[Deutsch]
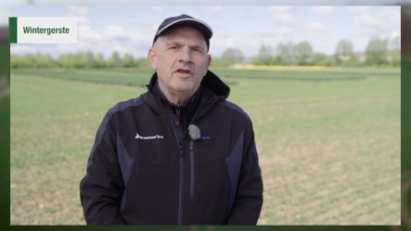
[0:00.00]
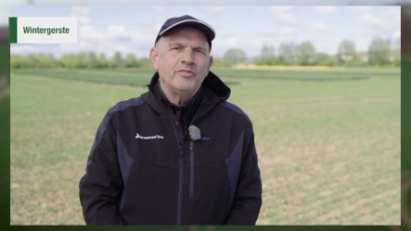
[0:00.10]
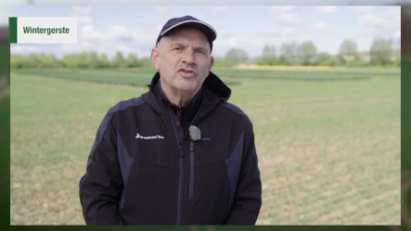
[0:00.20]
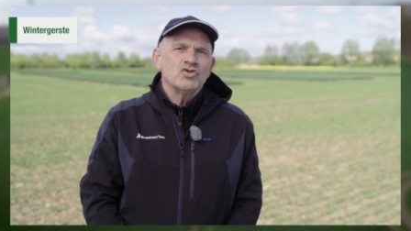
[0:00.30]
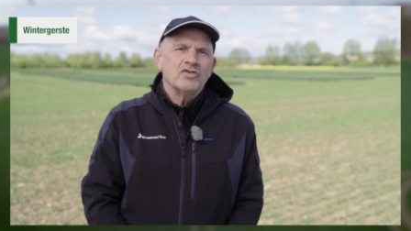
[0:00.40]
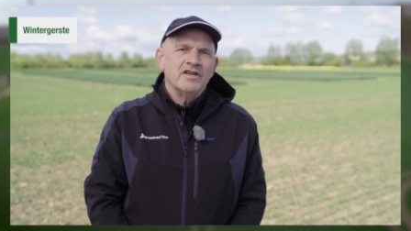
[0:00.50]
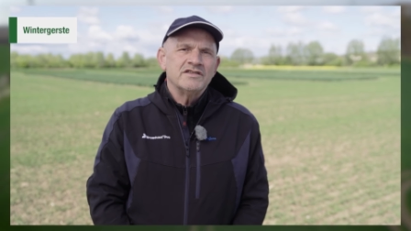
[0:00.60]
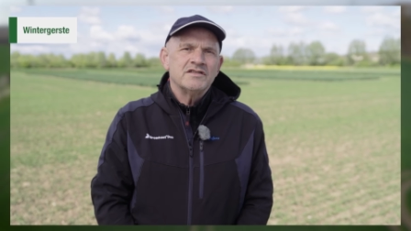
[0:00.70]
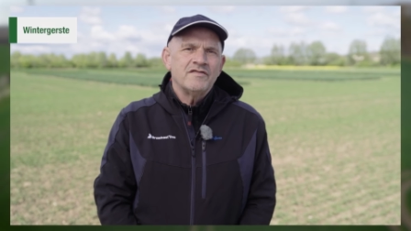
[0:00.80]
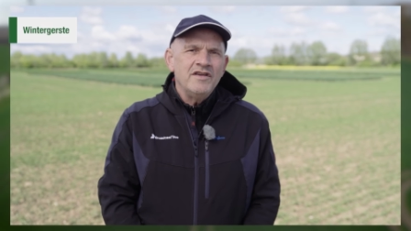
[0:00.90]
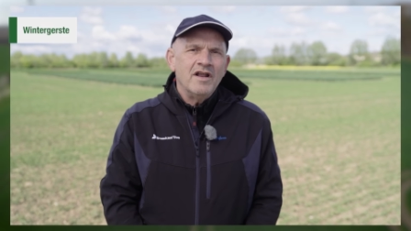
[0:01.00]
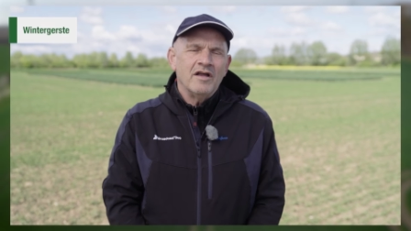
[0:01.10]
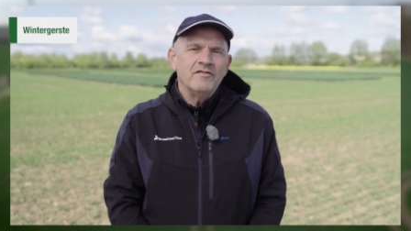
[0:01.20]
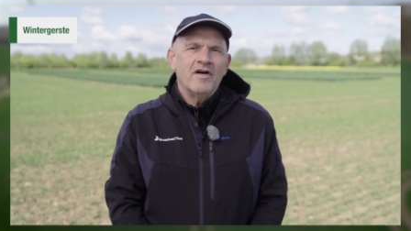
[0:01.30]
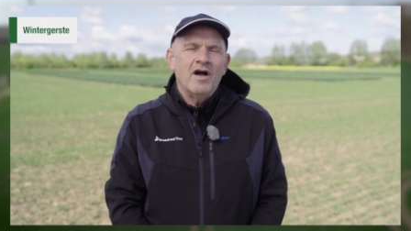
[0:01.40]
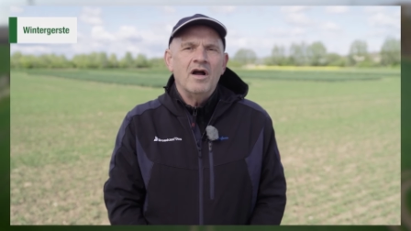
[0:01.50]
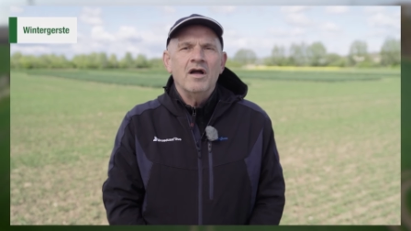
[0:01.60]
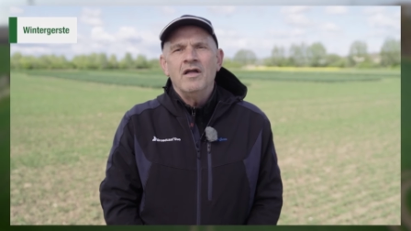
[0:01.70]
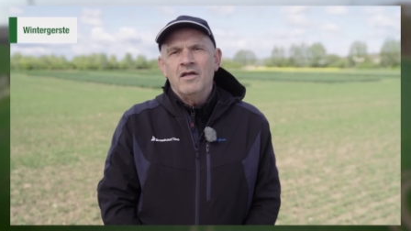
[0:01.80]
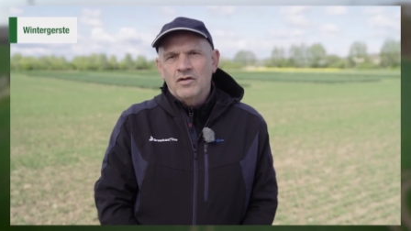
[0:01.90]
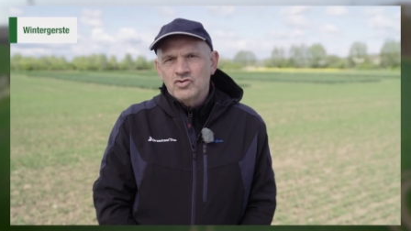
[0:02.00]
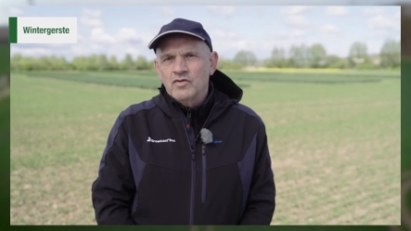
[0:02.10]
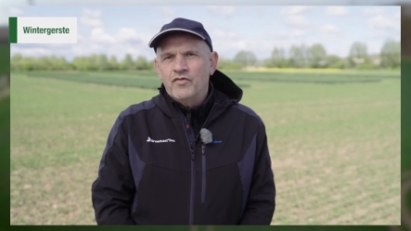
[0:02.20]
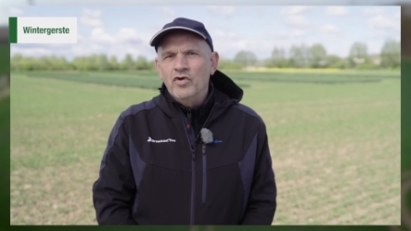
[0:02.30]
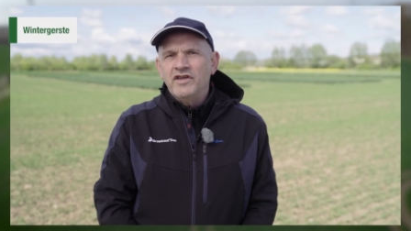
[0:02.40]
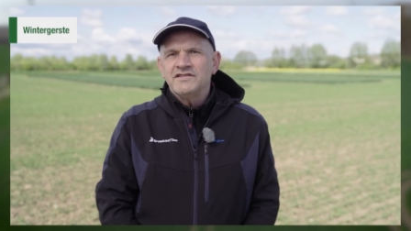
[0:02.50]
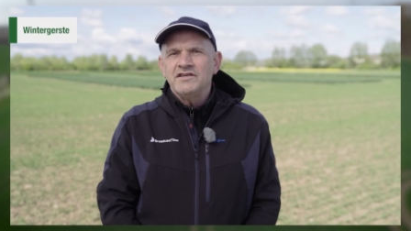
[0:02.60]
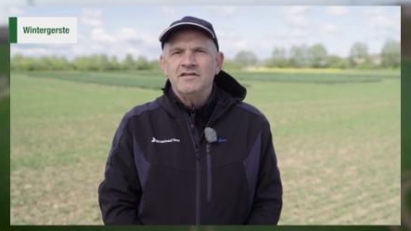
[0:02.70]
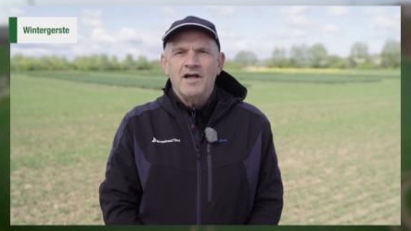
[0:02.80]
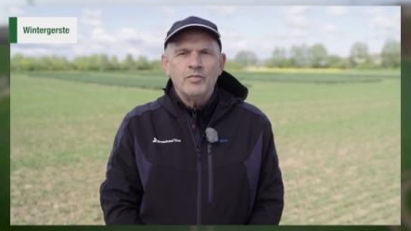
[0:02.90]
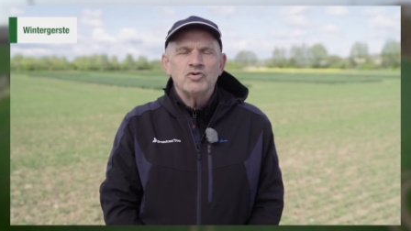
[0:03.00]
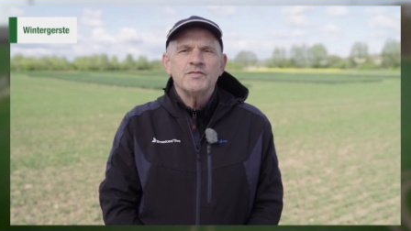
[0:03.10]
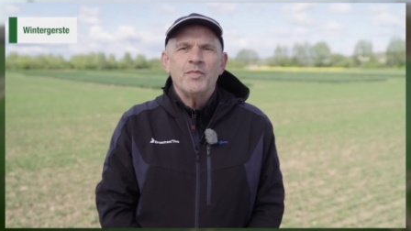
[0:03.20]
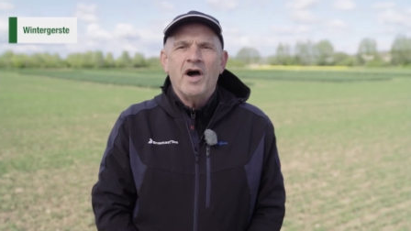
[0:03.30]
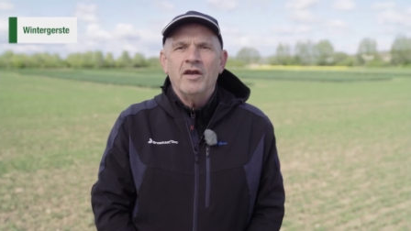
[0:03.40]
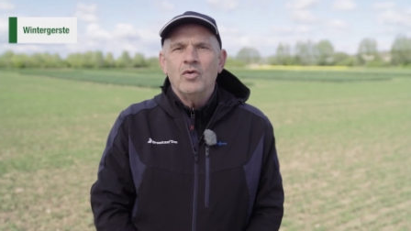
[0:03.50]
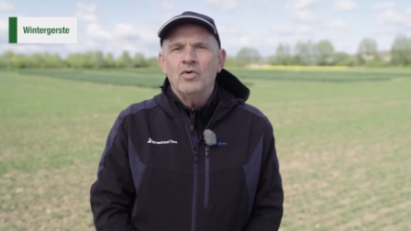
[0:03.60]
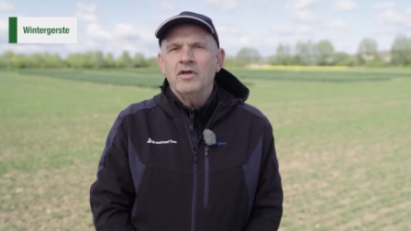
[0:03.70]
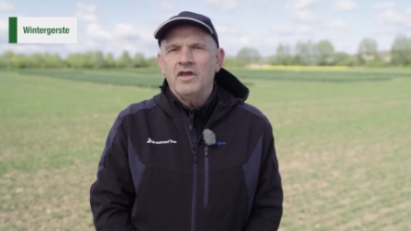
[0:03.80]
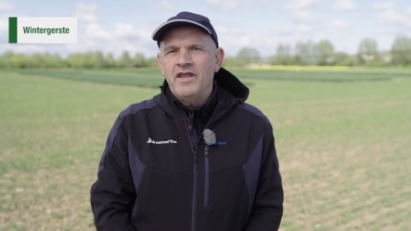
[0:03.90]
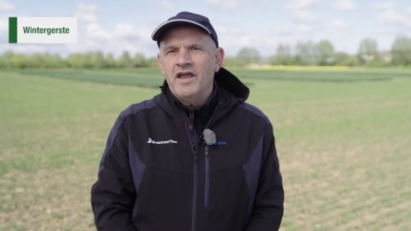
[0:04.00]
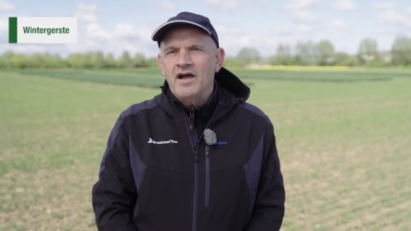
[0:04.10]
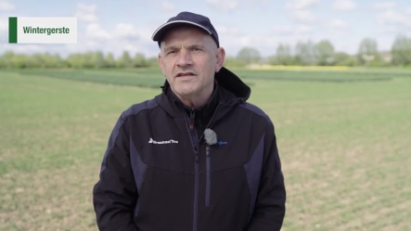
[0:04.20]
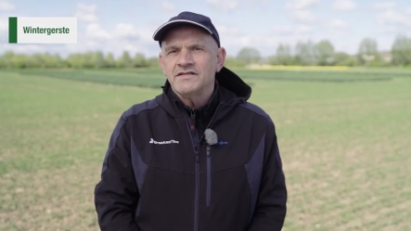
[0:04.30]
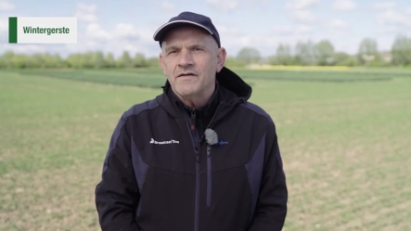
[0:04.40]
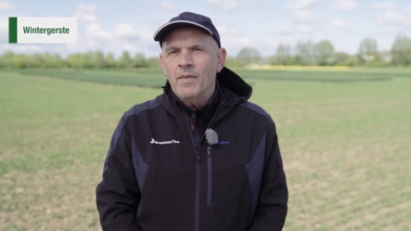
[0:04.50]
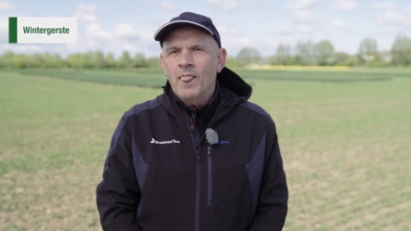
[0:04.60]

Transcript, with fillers: gibt es schon jetzt viele Anfragen zur fungiziden Abschlussbehandlung in der Gerste.